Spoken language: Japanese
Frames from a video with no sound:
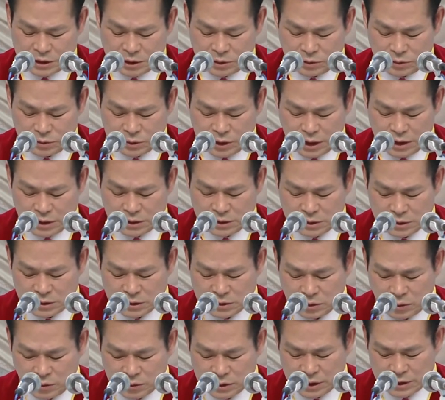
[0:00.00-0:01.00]
その当
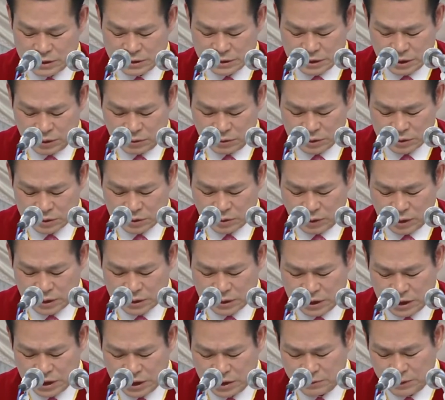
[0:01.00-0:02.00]
時、ユダヤ人たち
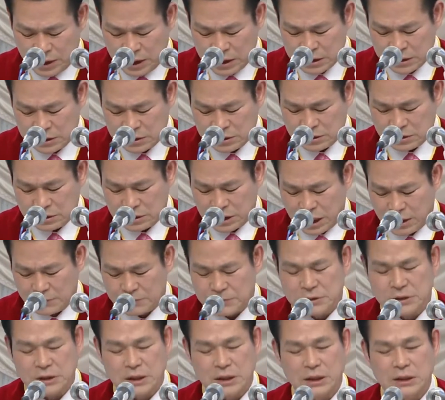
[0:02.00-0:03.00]
は長い
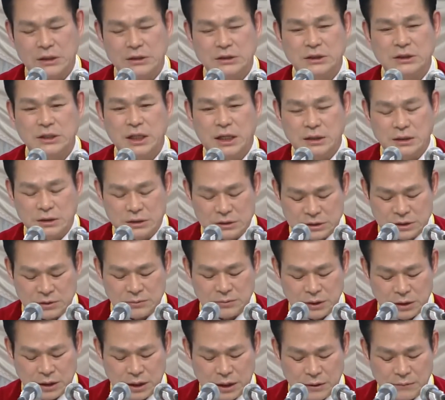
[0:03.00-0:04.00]
間、違法人の圧
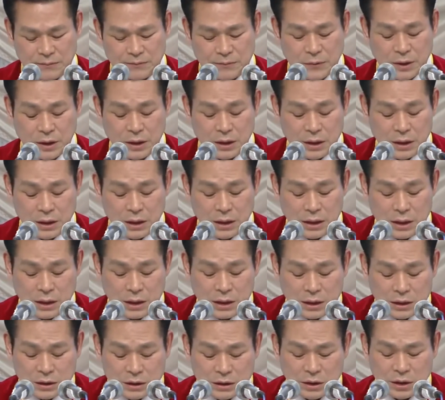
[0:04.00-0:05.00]
政に苦しんでいま
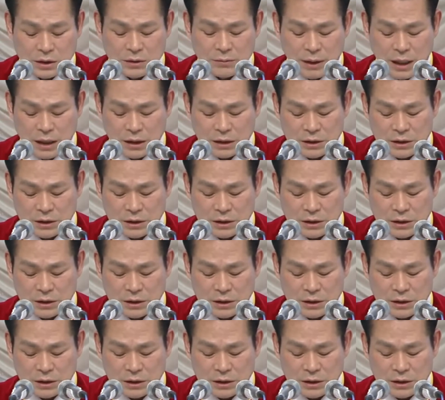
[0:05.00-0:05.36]
した。